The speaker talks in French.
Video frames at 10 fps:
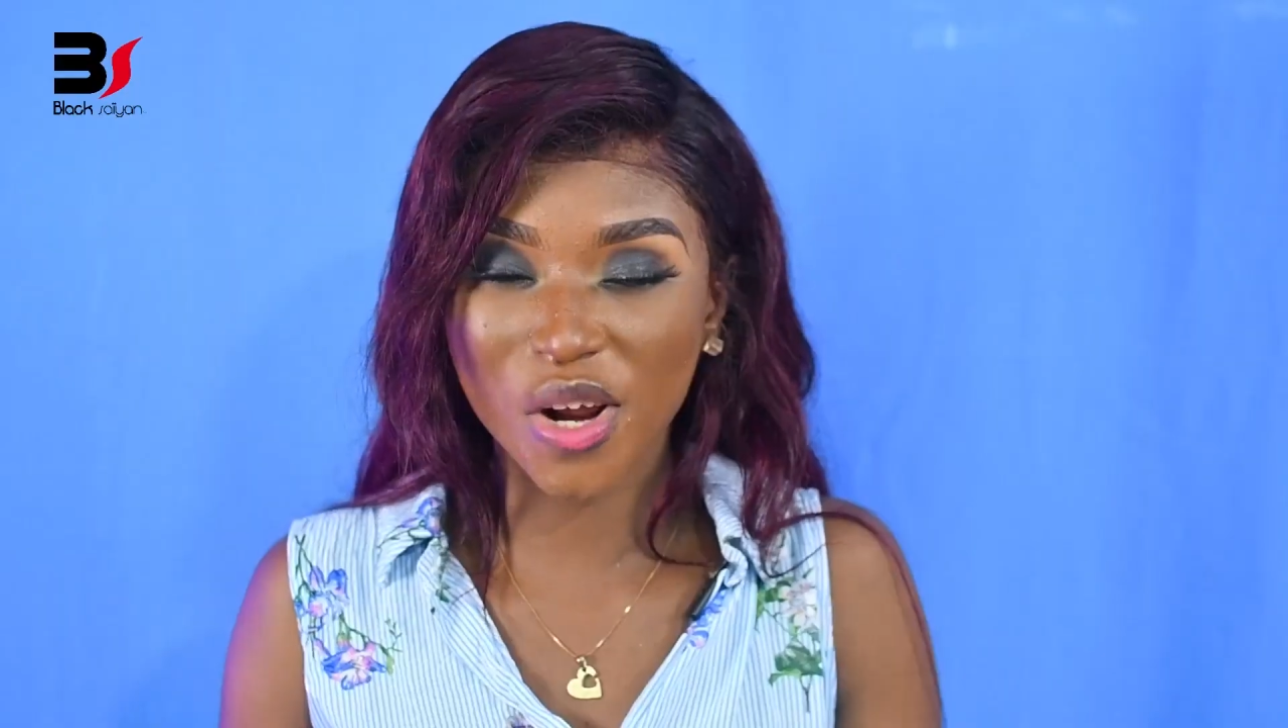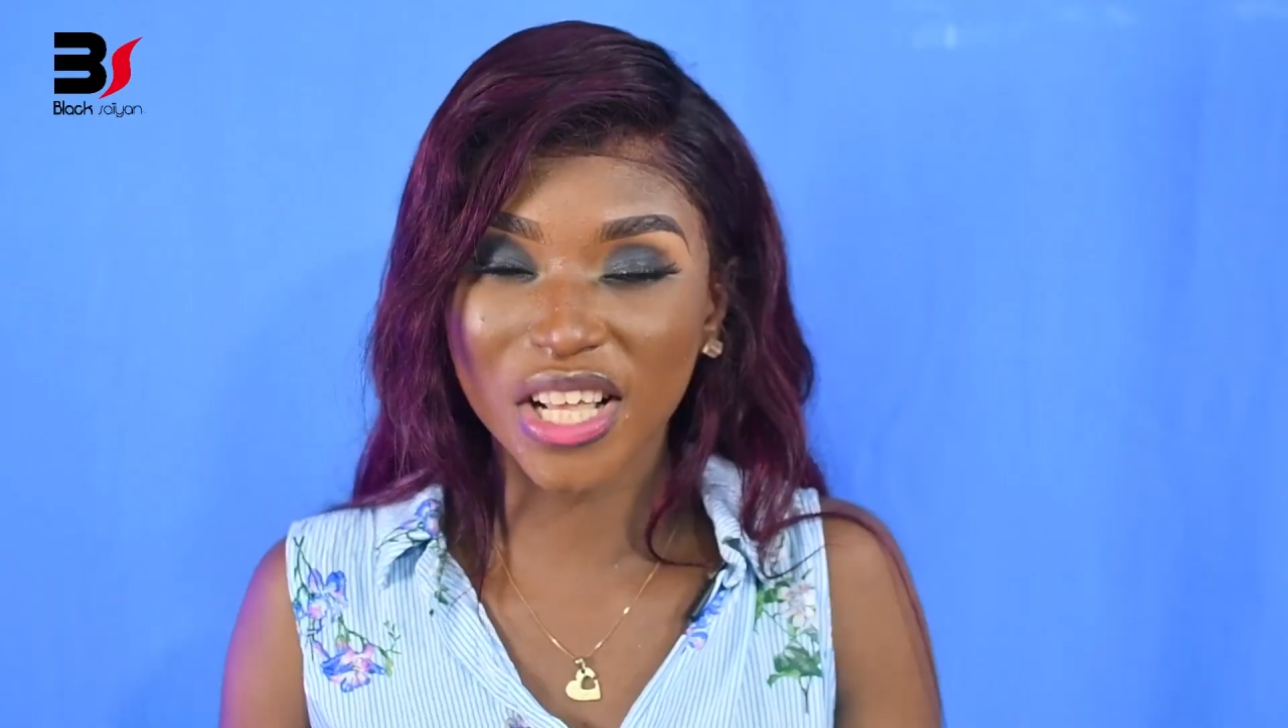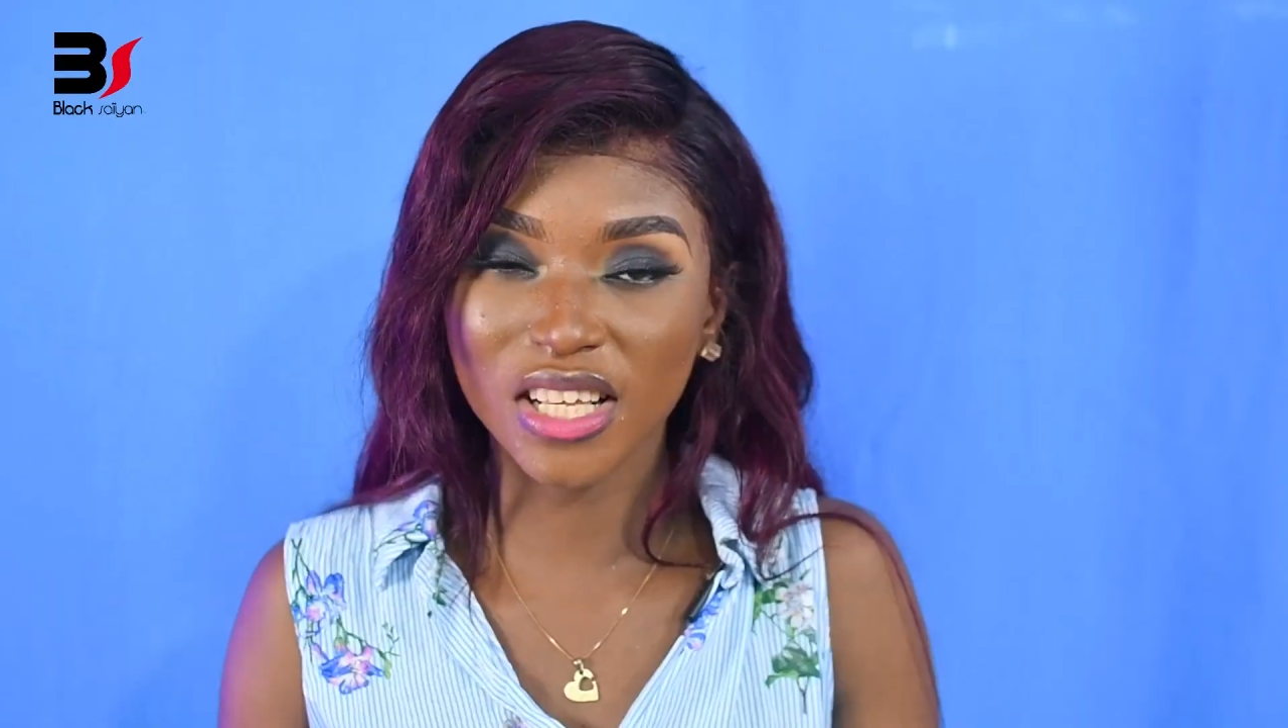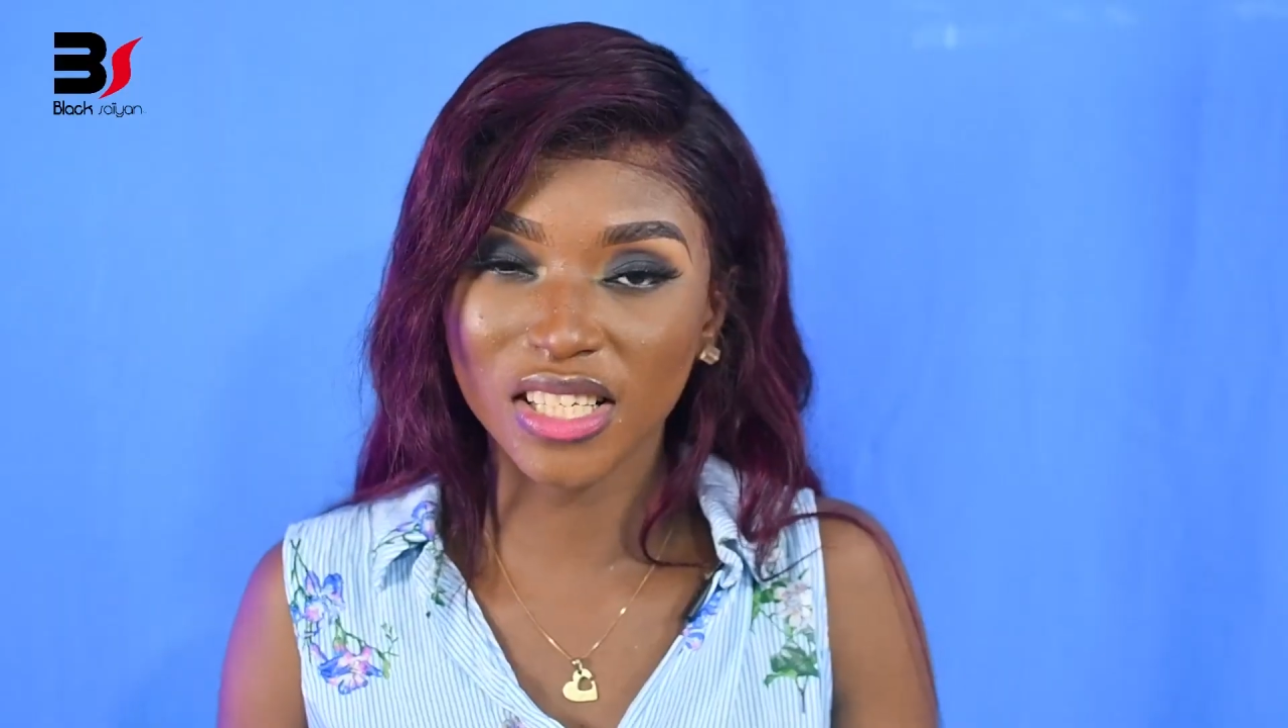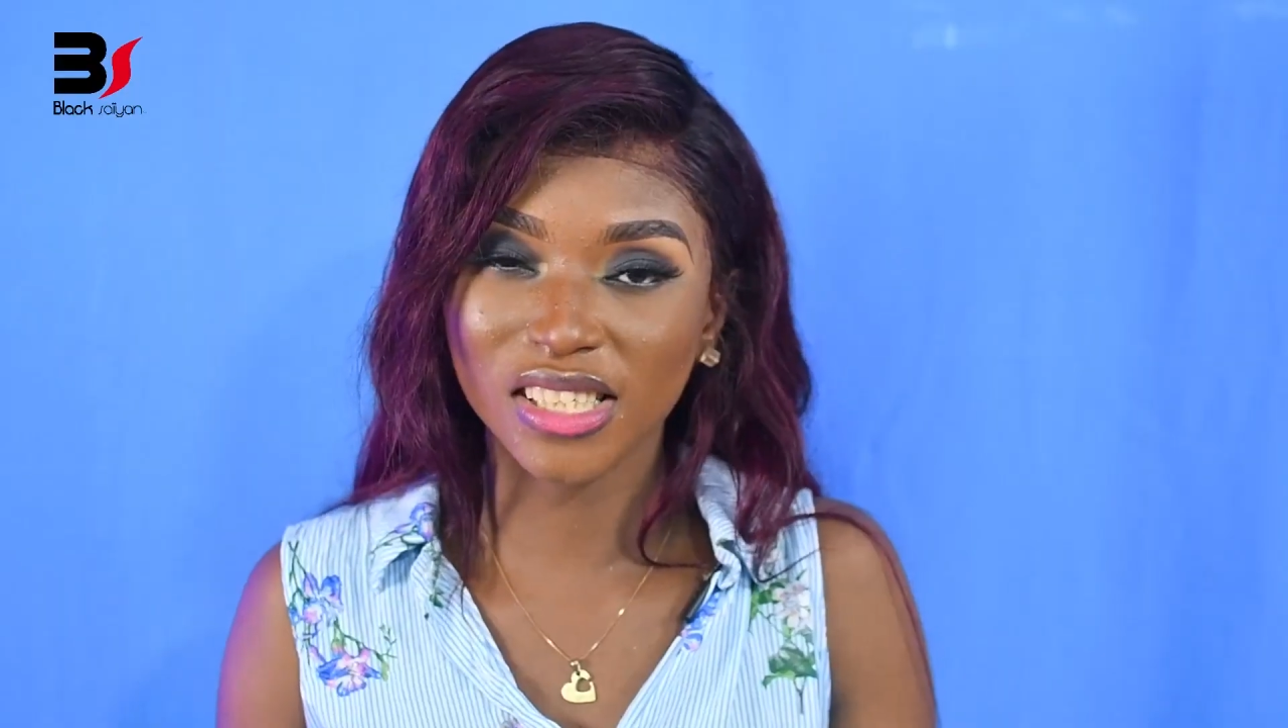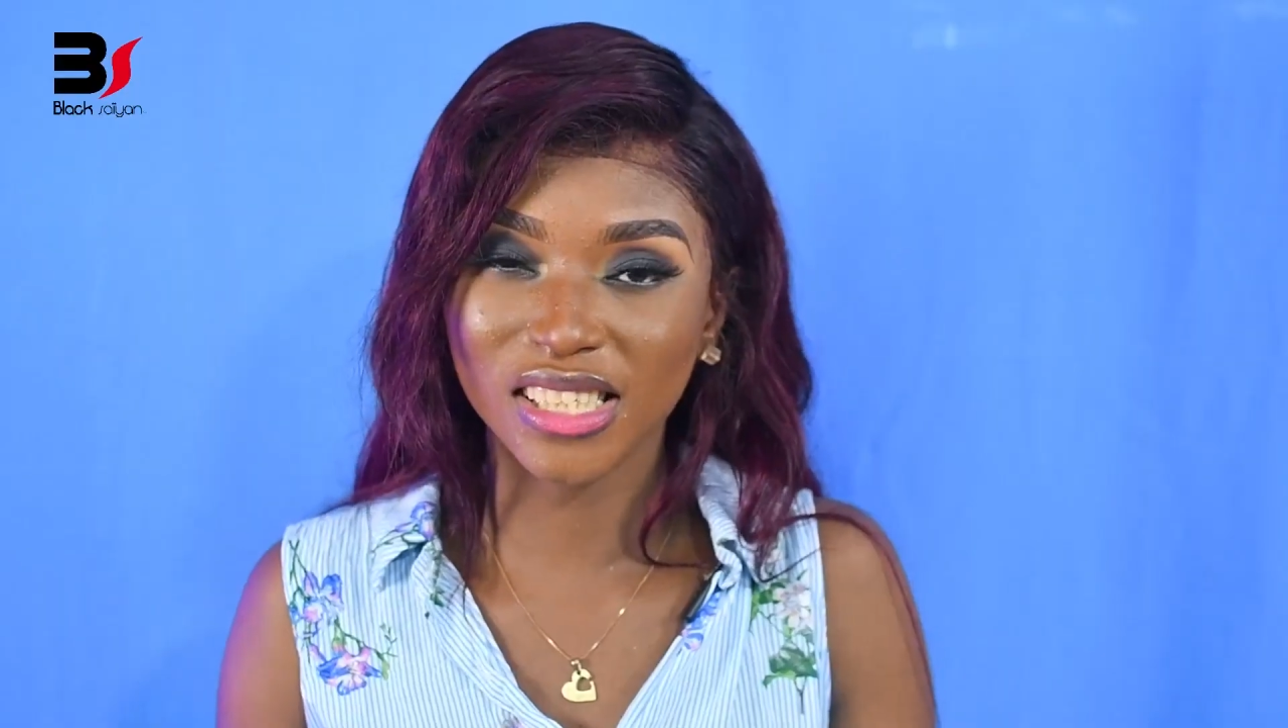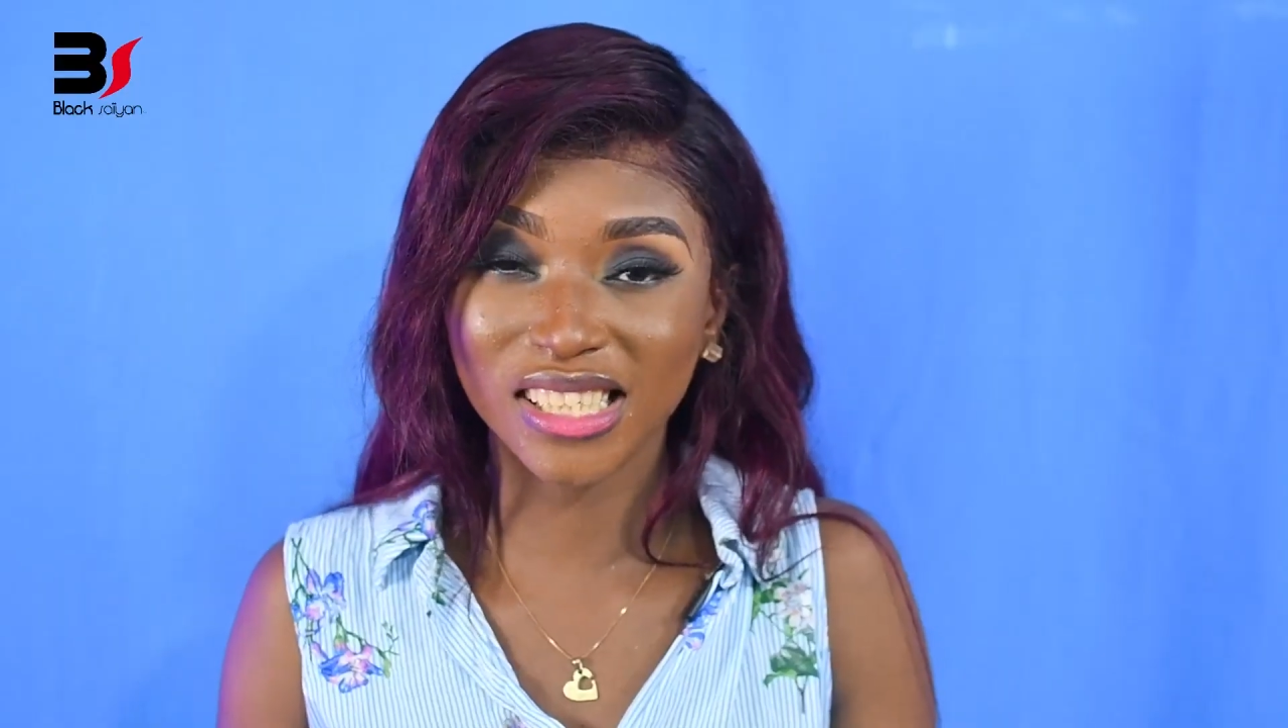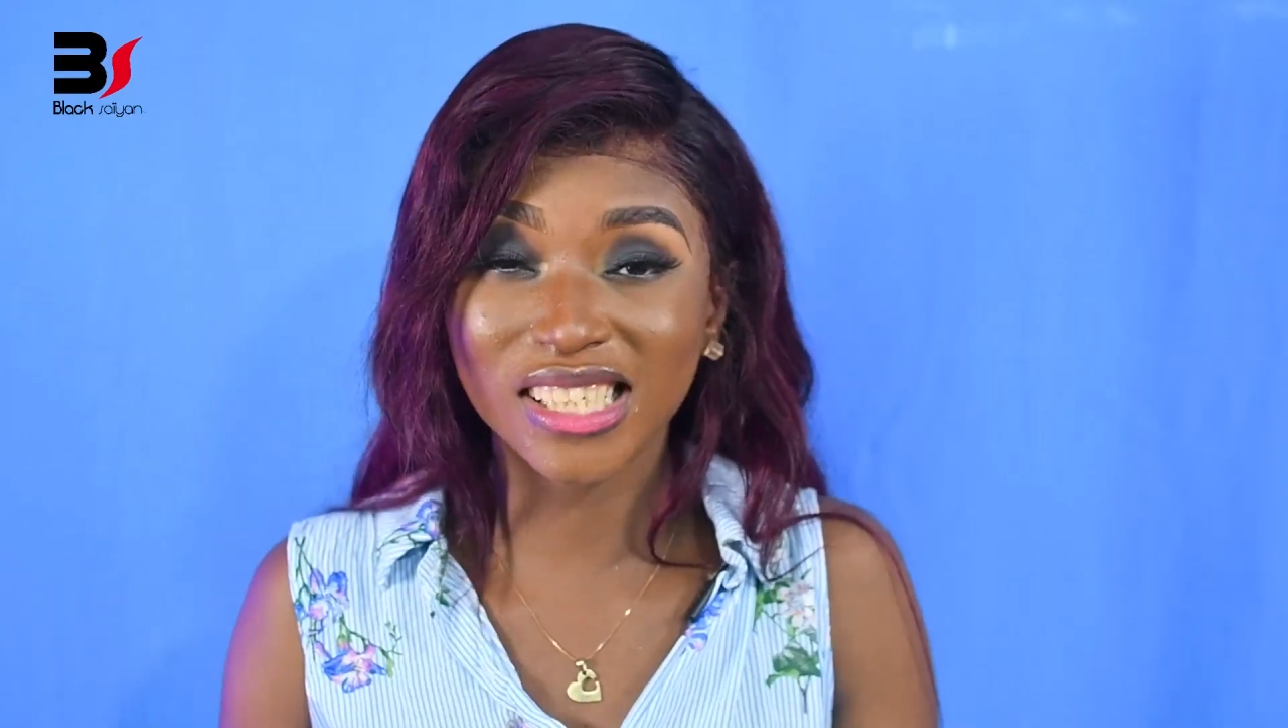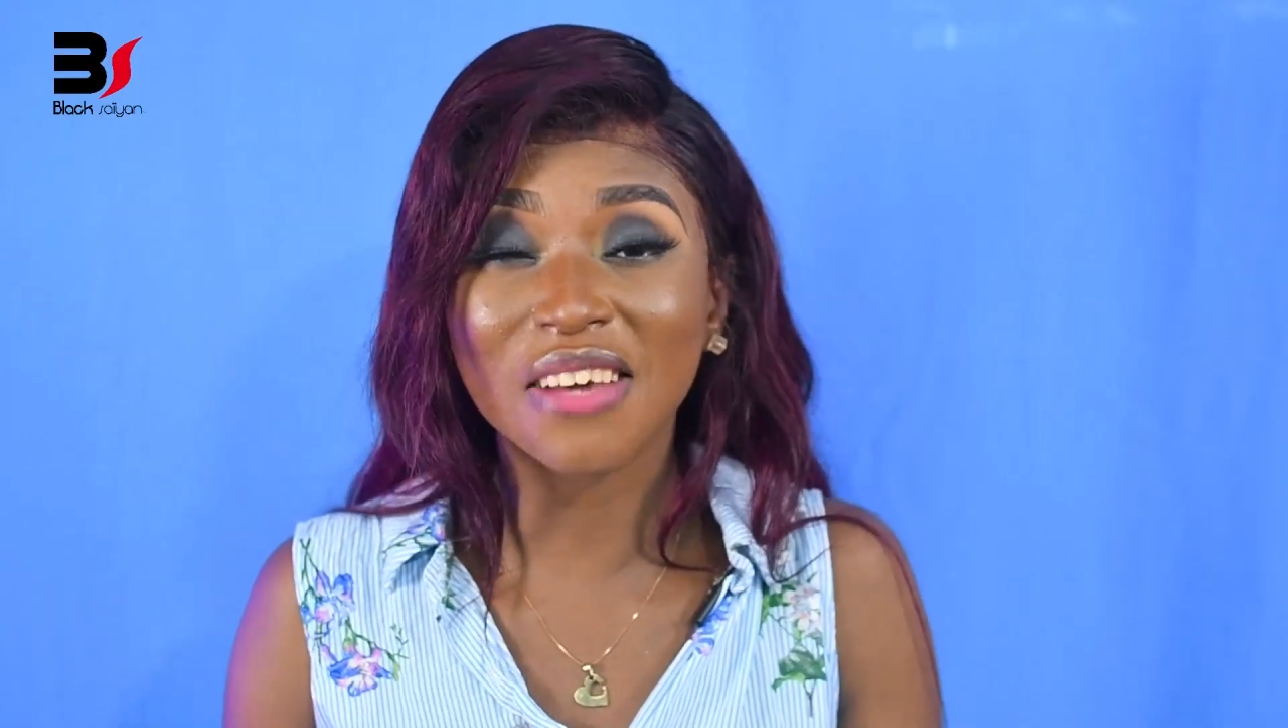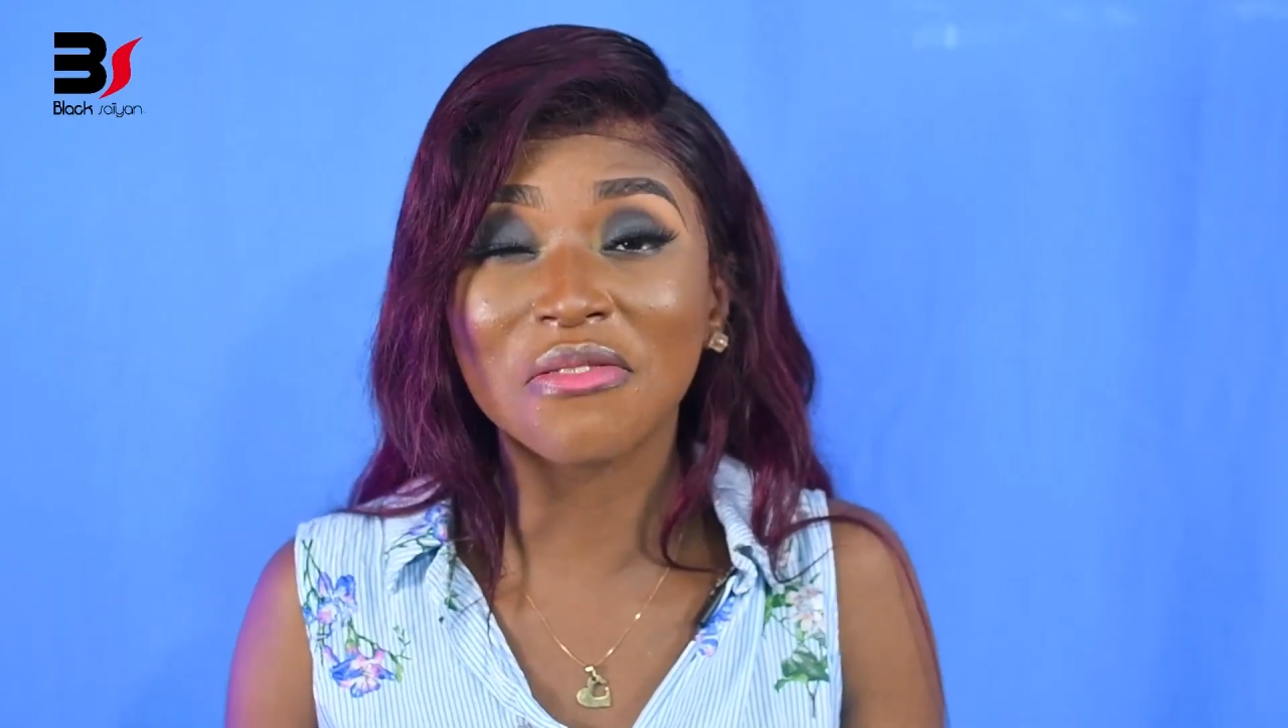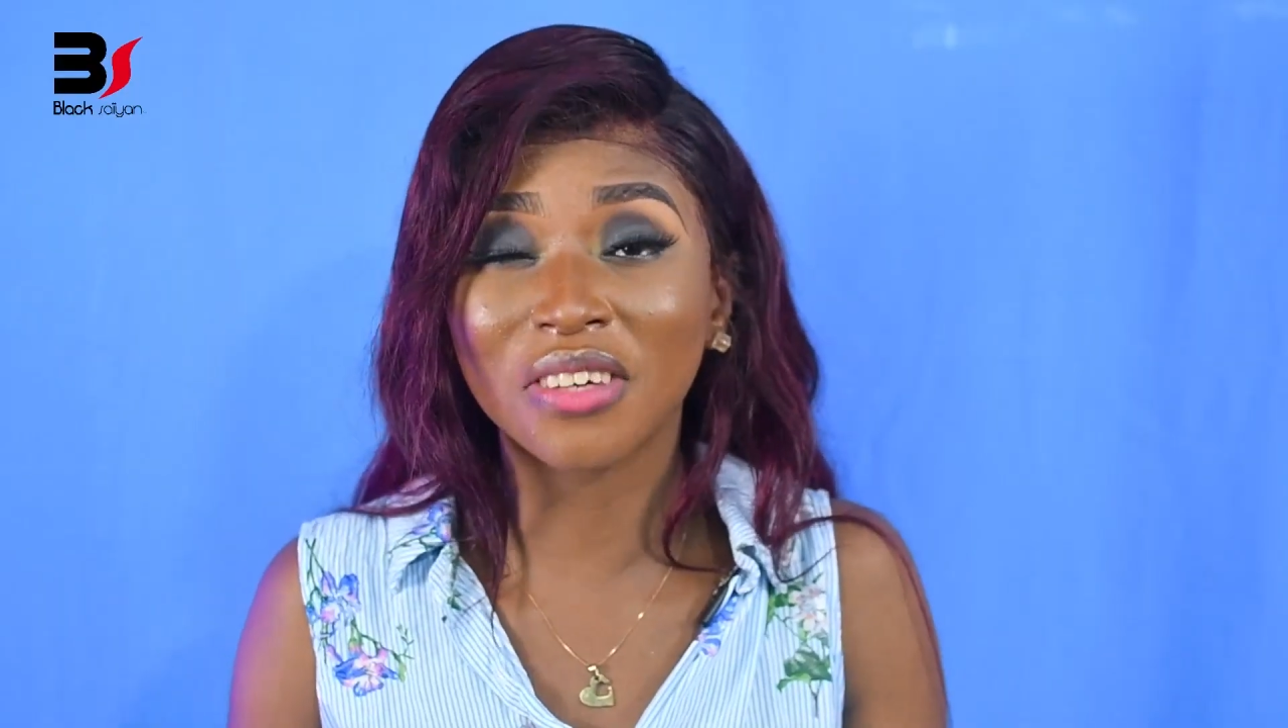Oui, il y a